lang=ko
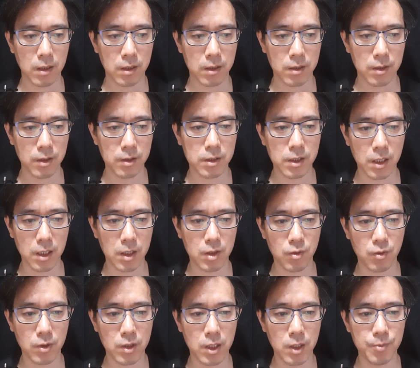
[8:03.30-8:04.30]
그러지
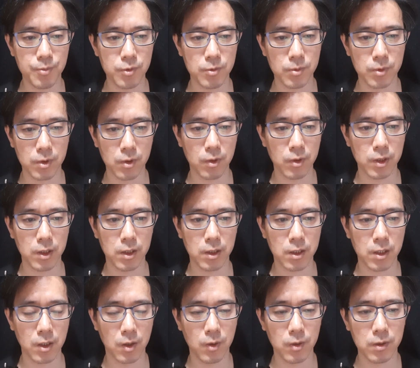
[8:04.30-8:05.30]
않아도 거품으로
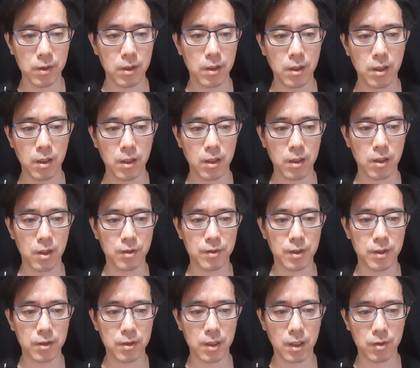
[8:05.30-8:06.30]
일으켜온 경제
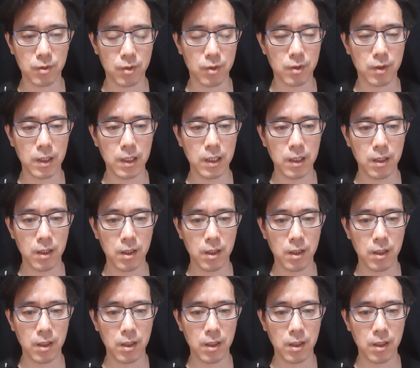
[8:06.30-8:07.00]
성장률과